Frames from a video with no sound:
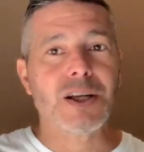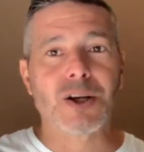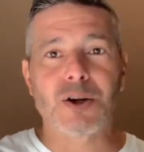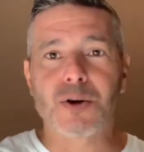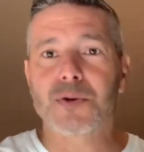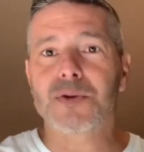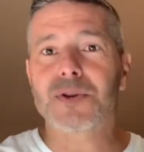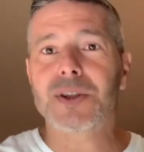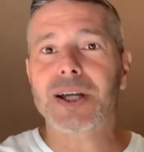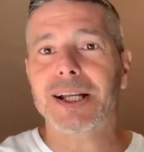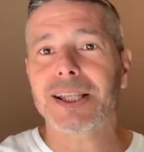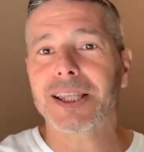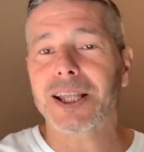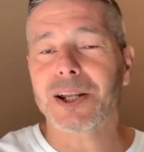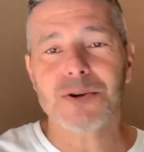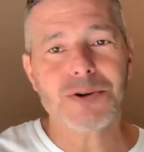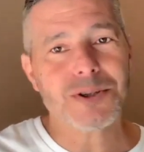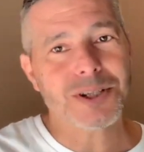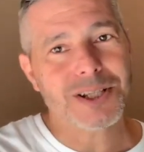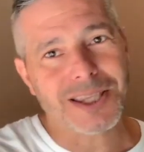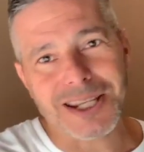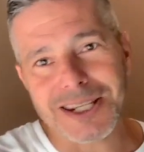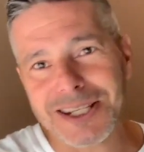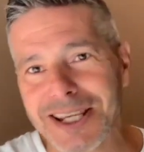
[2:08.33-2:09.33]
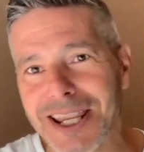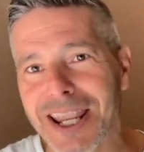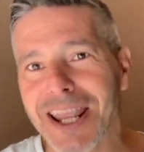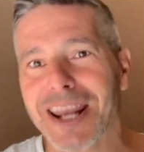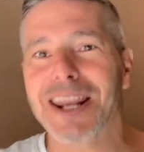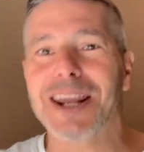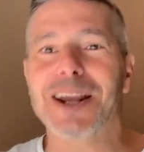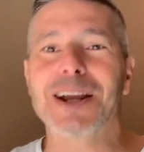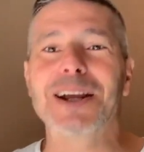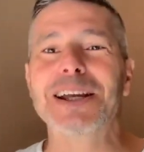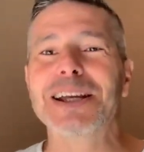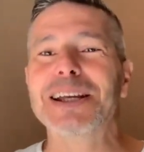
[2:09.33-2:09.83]
contáctanos y te
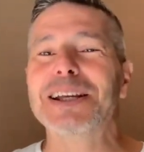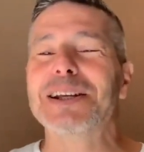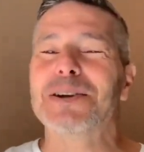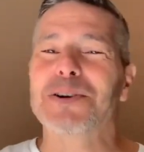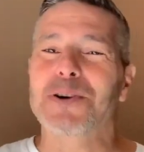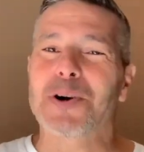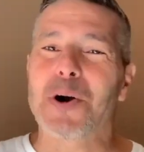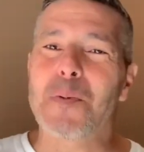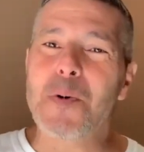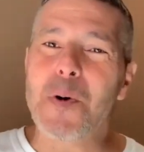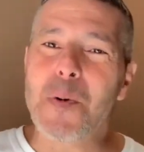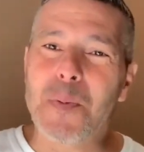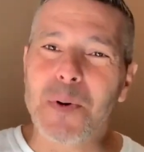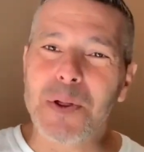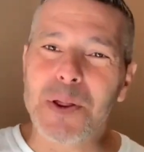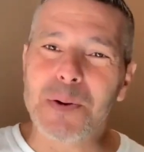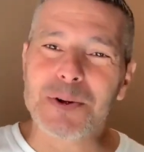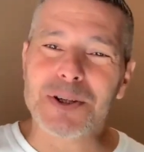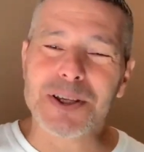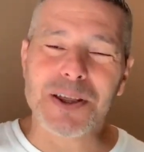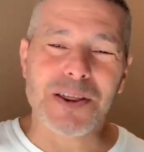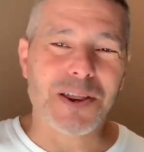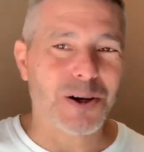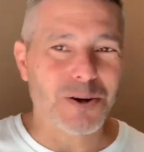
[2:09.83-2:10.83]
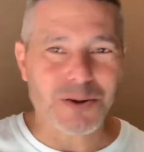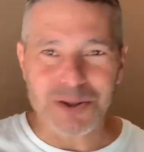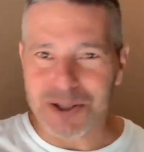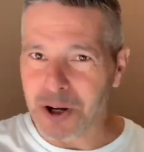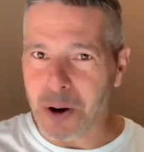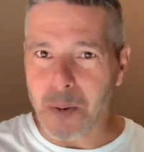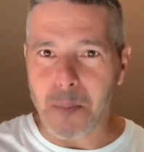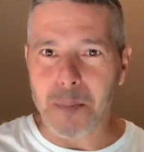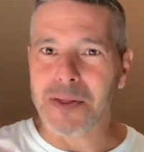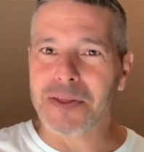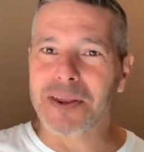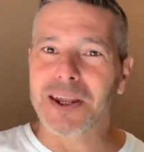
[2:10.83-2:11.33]
enseñaré cómo podemos hacerlo,
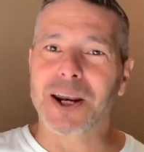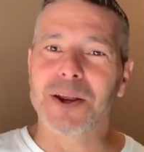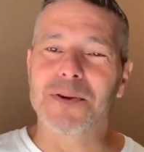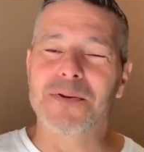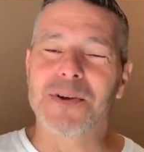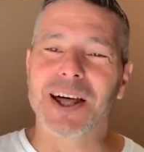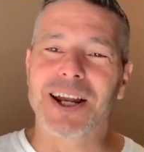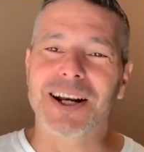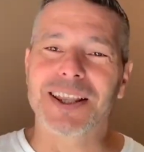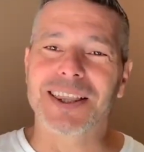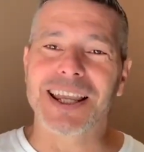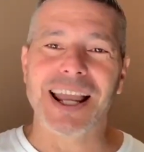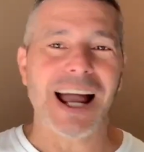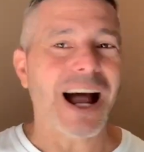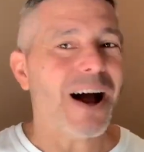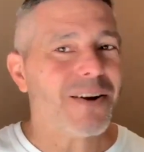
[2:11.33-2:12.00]
será un placer ayudarte.